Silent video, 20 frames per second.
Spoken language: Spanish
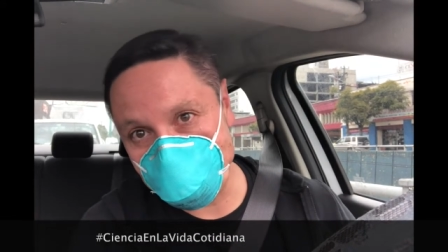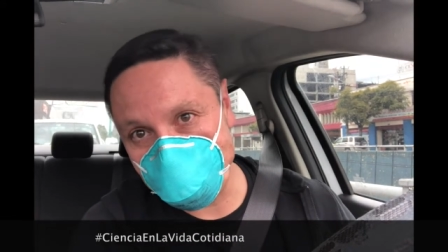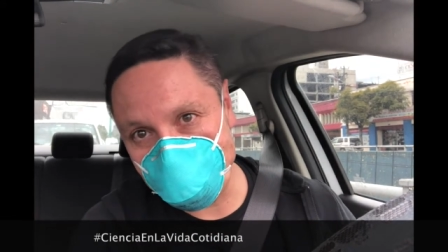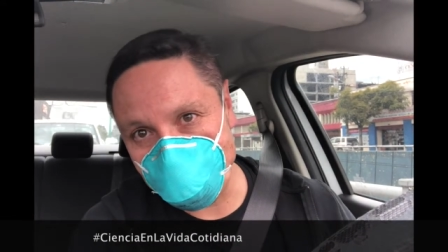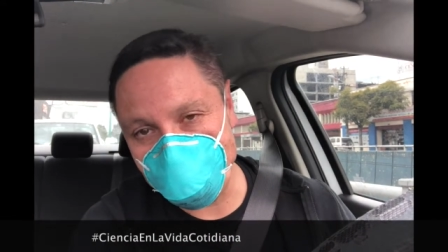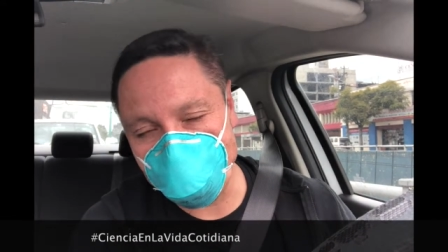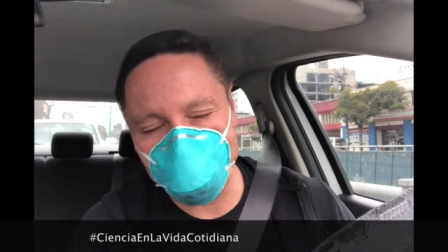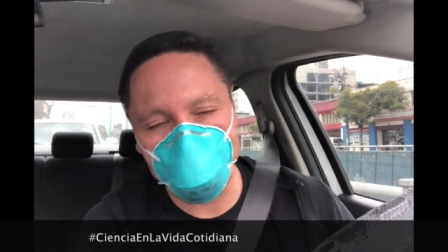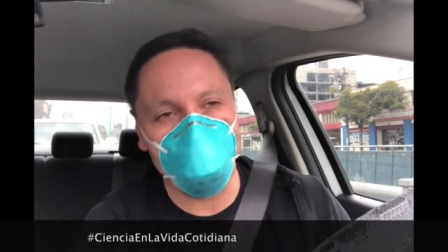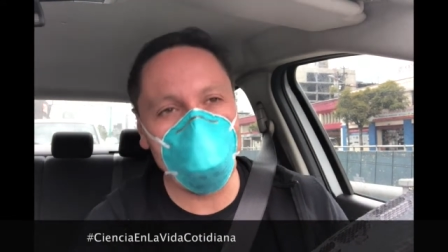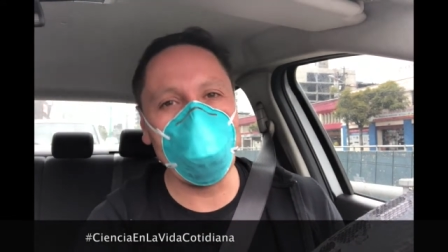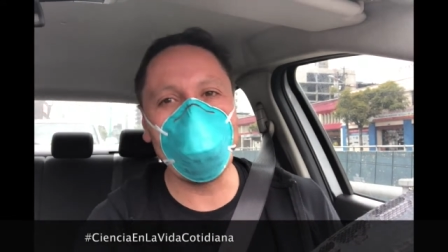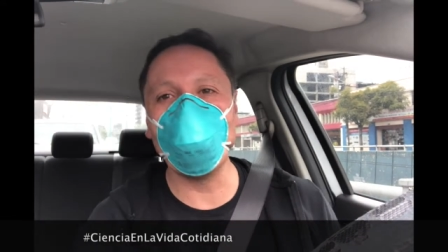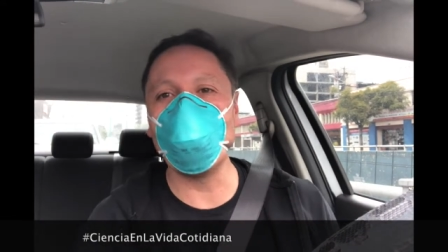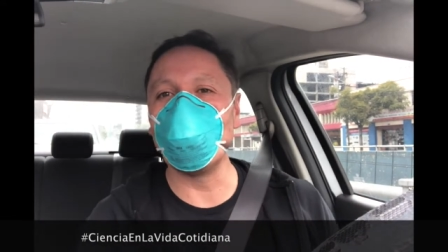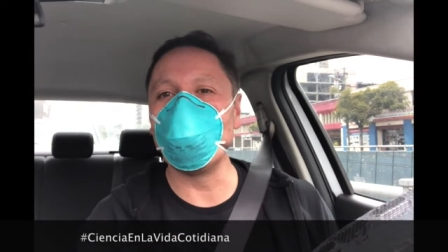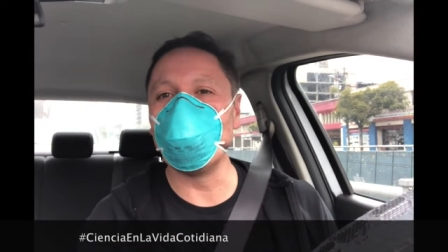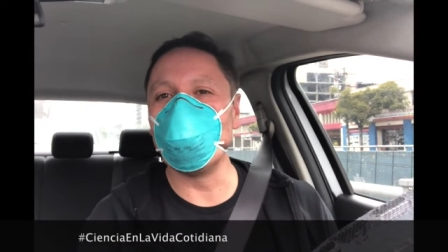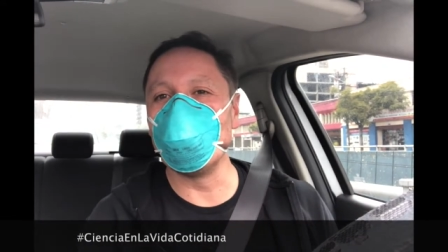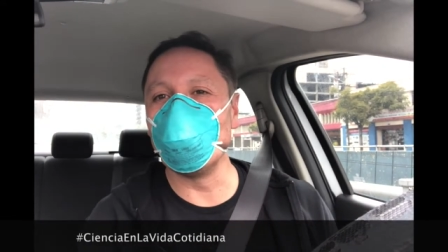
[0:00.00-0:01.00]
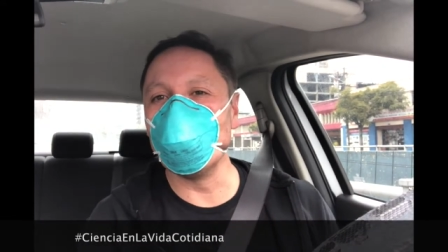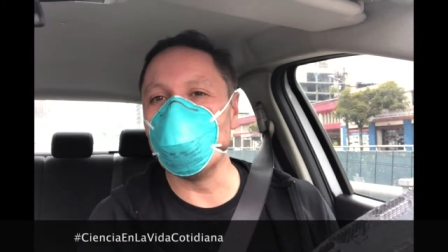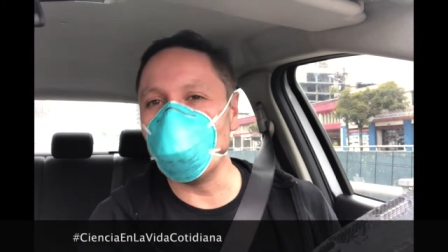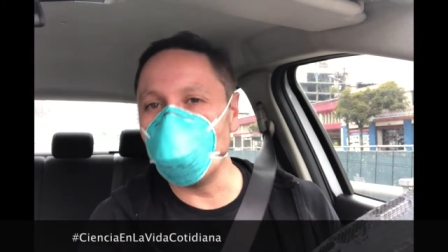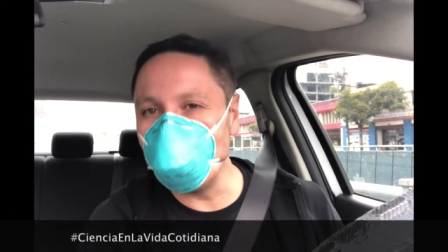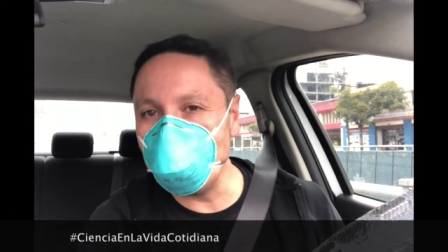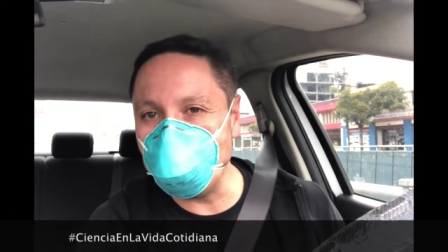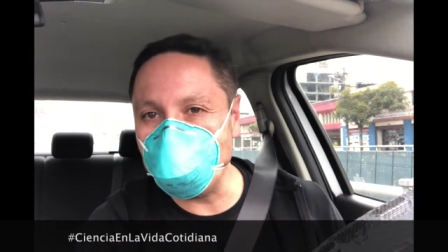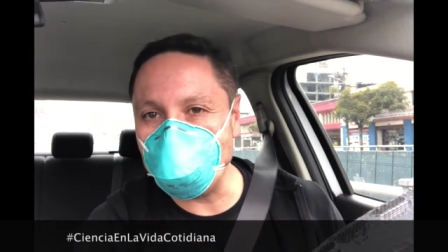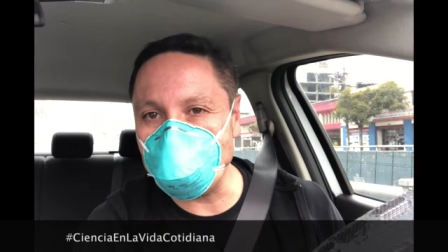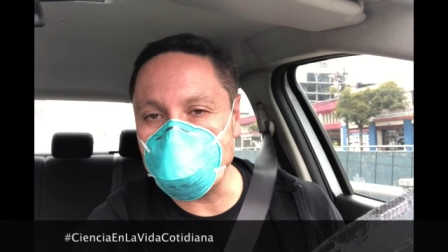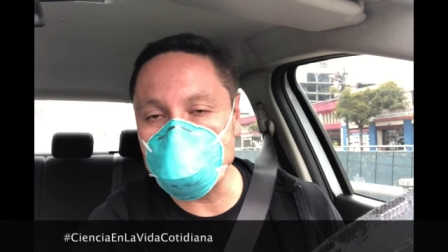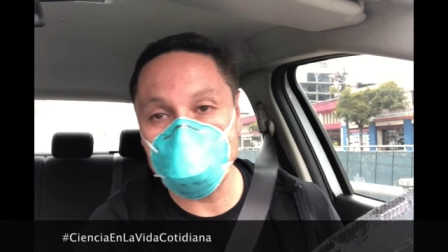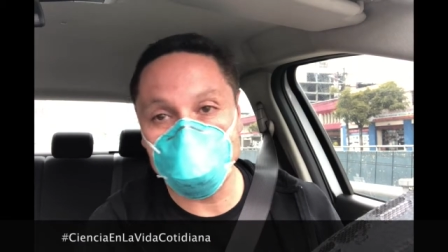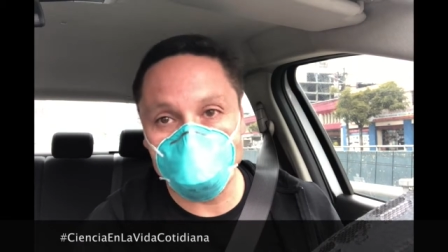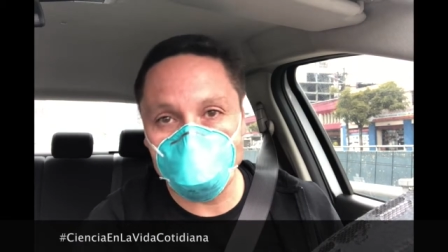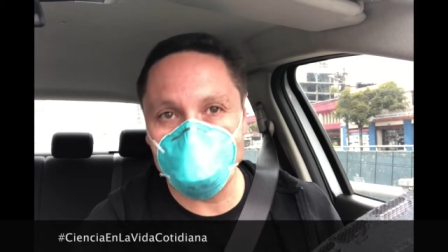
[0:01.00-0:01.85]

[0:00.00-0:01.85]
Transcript: T o inmunoglobulinas.